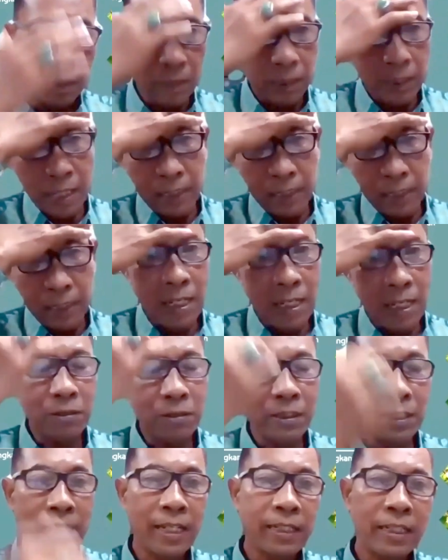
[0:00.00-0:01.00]
Ya kita
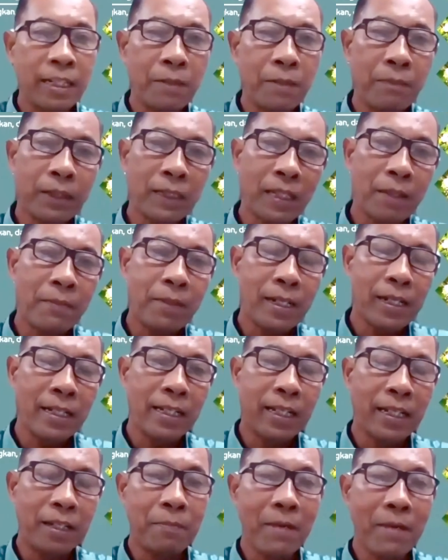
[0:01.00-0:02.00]
logikanya yang pertama kan
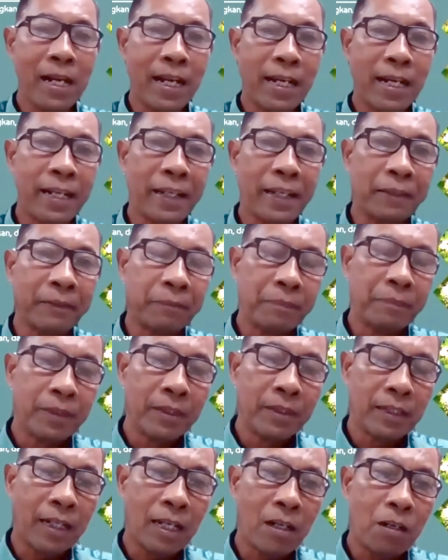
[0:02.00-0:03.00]
dari makanan.
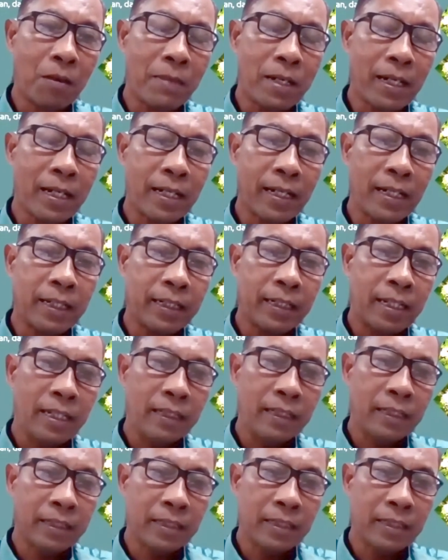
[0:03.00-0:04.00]
Kalau
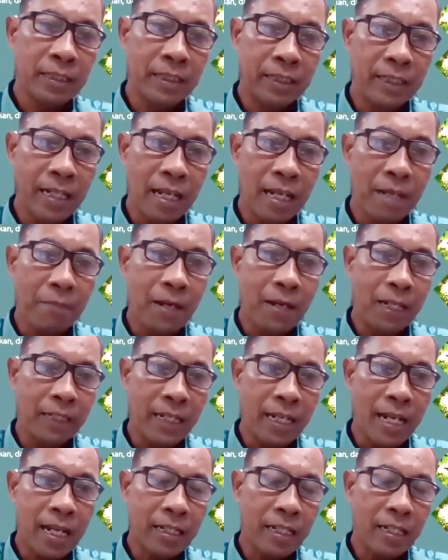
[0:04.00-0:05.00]
makanannya tersedia
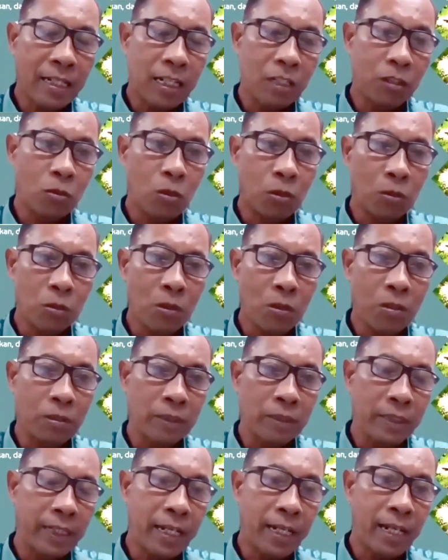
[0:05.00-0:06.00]
banyak dan
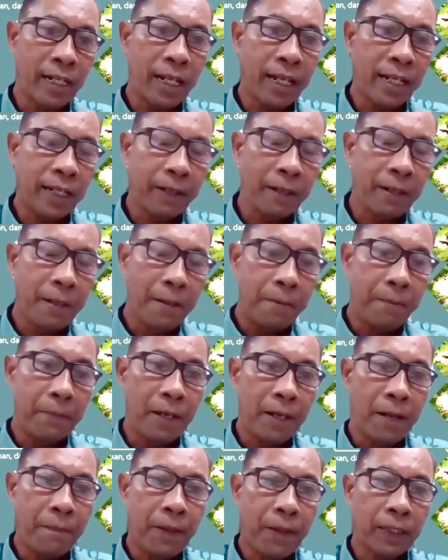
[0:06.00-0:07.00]
cocok, dia akan
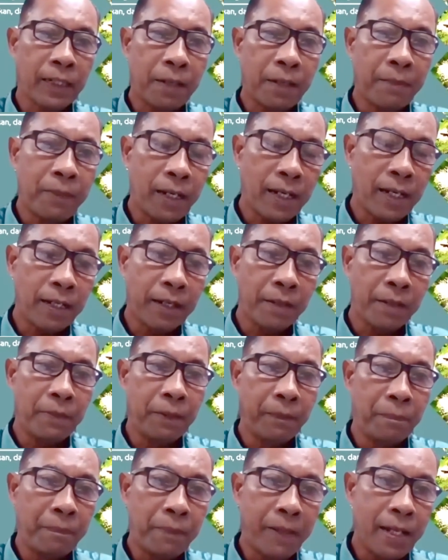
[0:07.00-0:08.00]
mendapatkan makanan
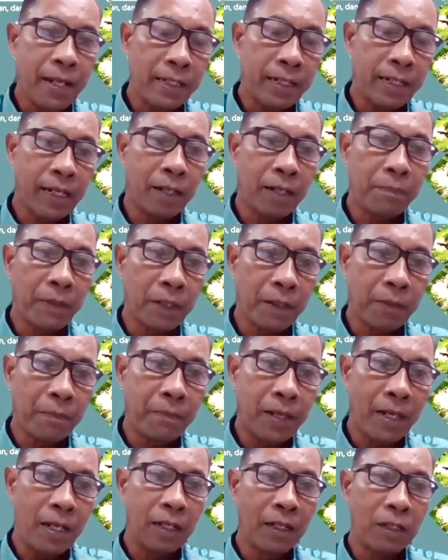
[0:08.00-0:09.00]
melimpah, dia akan
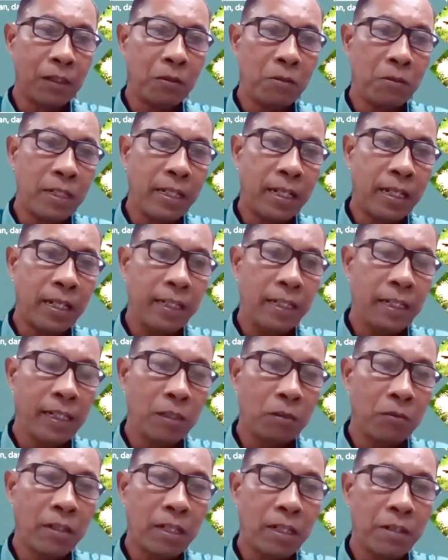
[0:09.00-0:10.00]
berkembang. Kedua dari
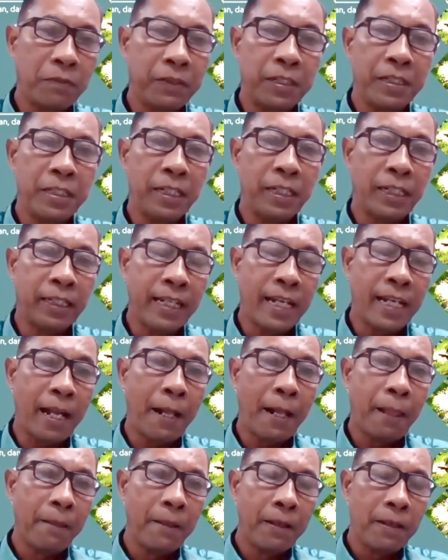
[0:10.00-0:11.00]
lingkungan
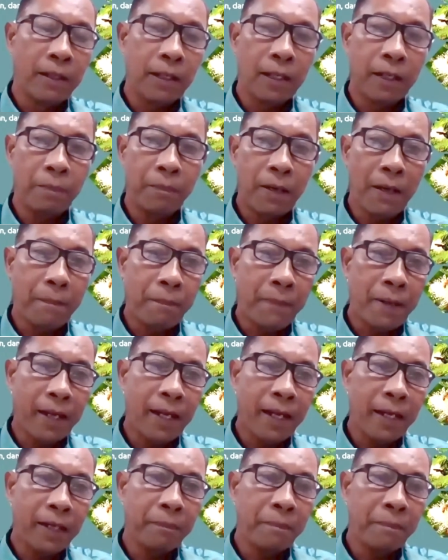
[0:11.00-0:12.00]
fisiknya,
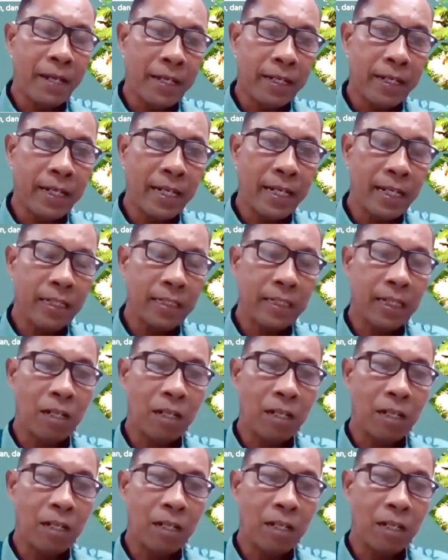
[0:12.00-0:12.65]
kelembapan, panas.